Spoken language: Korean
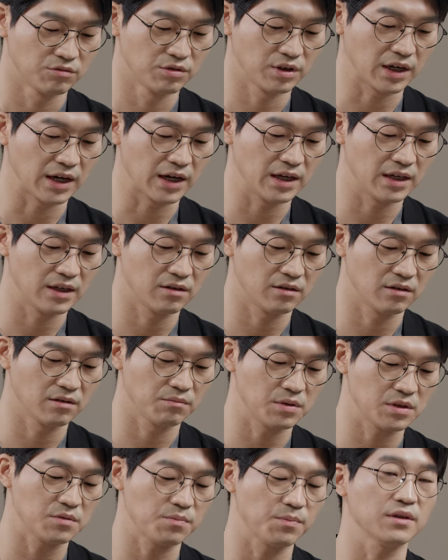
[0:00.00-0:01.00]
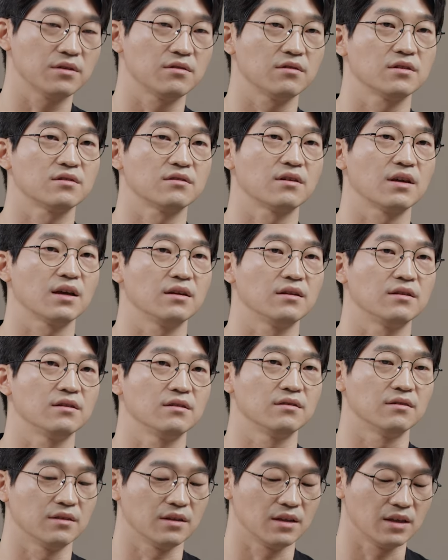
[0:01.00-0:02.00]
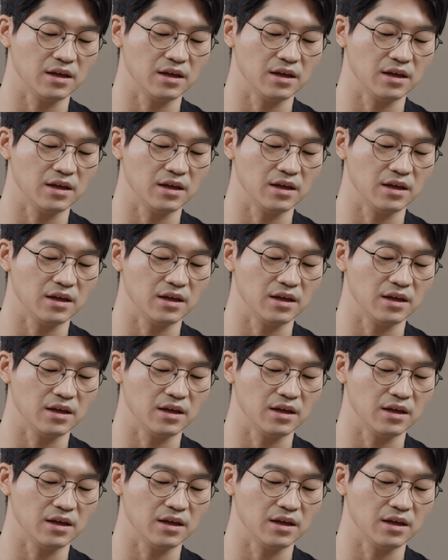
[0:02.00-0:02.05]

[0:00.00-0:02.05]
우리가 이런 피츠패트릭 스케일은